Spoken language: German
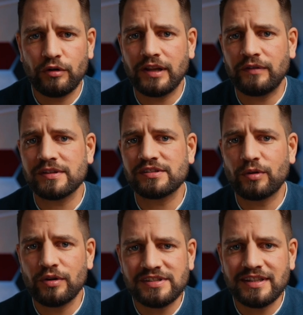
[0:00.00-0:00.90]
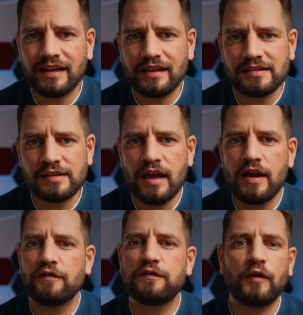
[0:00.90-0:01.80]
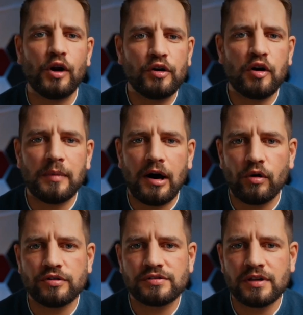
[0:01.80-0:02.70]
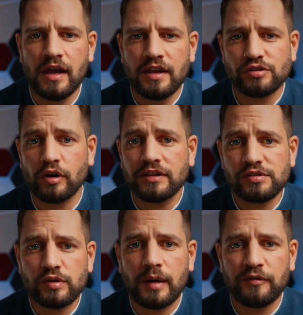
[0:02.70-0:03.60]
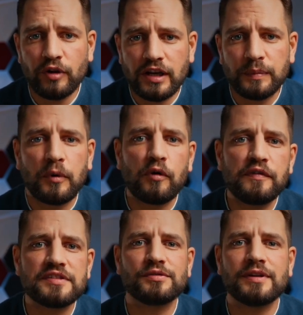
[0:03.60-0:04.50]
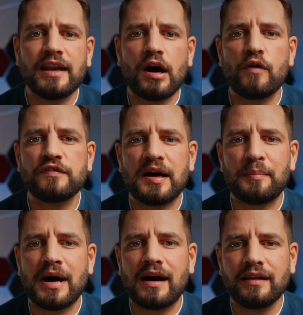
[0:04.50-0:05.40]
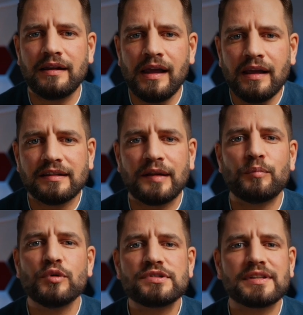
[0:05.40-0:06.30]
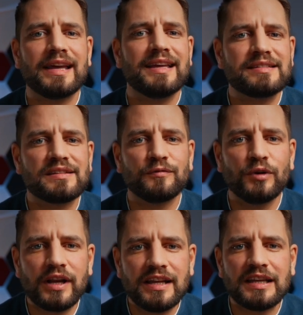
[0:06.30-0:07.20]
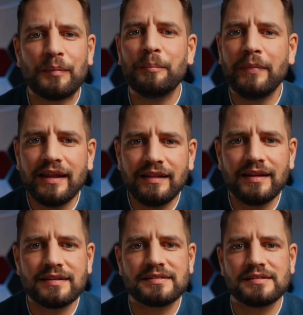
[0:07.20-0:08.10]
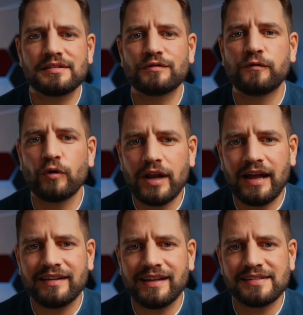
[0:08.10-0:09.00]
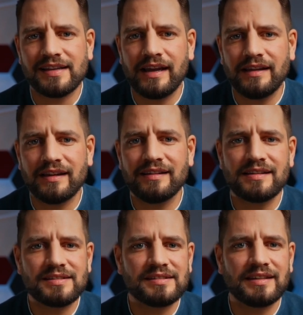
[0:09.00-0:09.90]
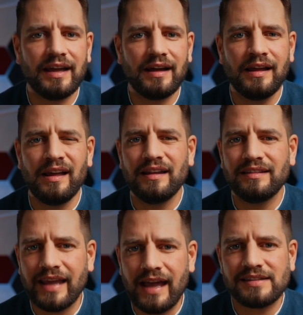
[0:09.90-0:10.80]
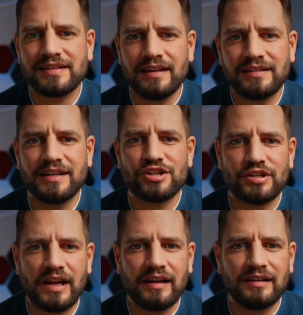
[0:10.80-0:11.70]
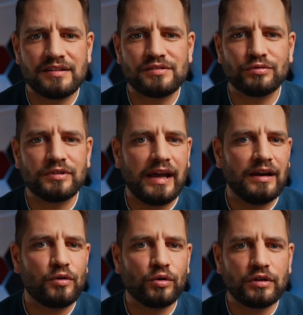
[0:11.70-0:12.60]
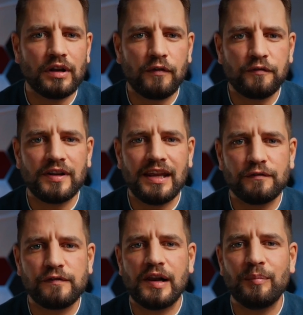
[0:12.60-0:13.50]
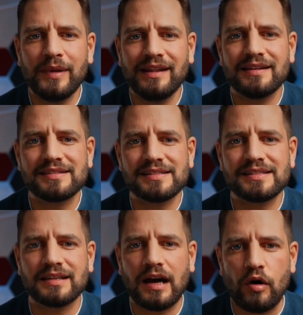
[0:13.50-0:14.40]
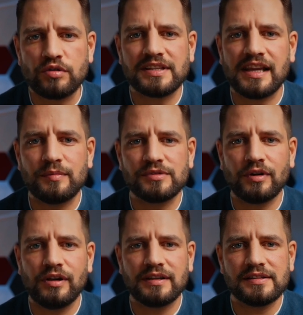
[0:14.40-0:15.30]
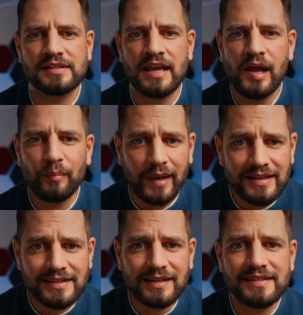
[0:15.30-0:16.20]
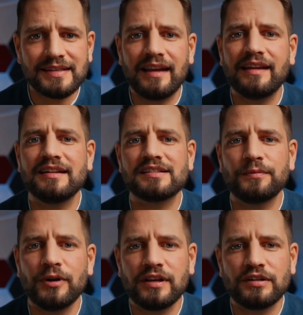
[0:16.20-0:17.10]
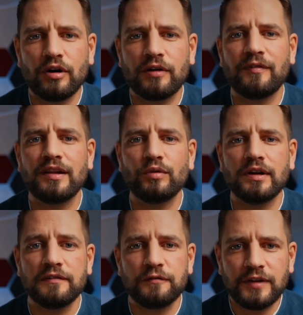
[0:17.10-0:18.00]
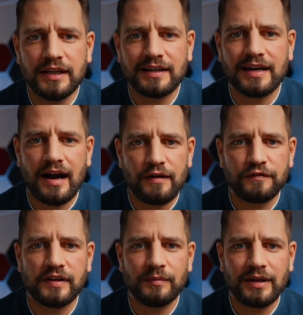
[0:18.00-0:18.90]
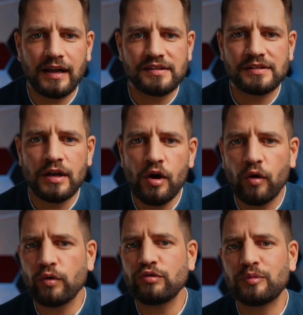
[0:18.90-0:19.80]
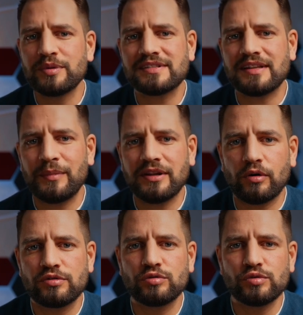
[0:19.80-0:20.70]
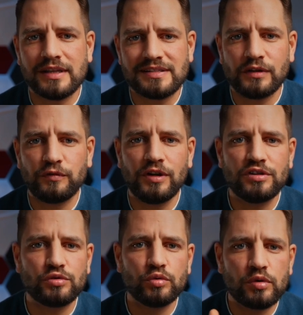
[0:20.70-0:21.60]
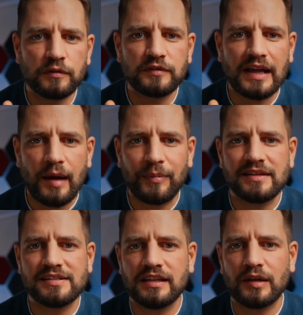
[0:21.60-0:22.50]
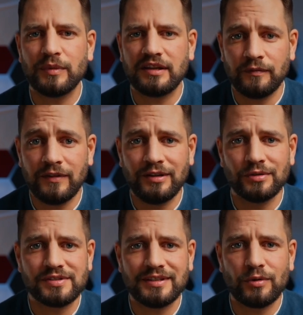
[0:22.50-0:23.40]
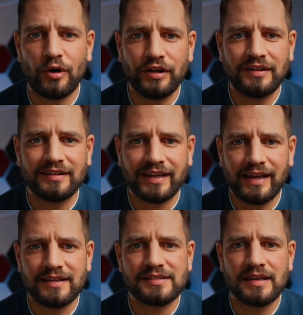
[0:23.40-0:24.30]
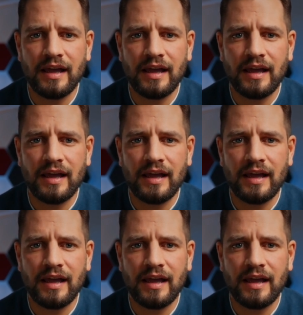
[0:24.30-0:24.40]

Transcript: und etwas günstiger ist vollkommen aus. Solltest du aber wirklich professionelle Aufnahmen machen, dann muss es wirklich mindestens Full HD sein, denn das ist der derzeitige Standard, dass du deinen Kunden auf jeden Fall mindestens rausgeben solltest. Besser ist allerdings wirklich noch, wenn du in 4K filmen kannst und du bist damit auch zusätzlich für die Zukunft abgesichert mit den Videos, die du heute drehst